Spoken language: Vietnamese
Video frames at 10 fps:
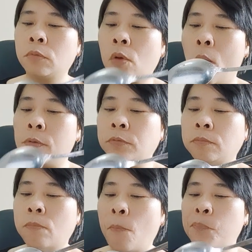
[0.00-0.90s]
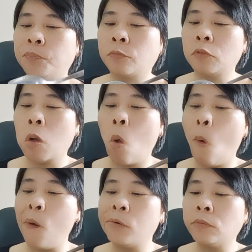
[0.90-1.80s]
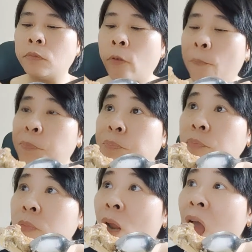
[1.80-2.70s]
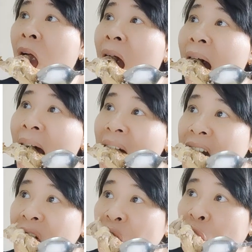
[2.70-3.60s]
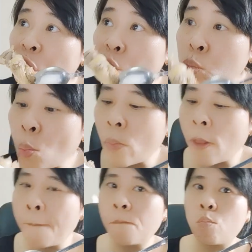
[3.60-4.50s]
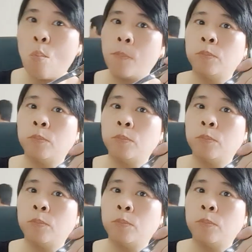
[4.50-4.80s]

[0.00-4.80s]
1. Thời hạn nộp hồ sơ khai thuế đối với loại thuế khai theo tháng,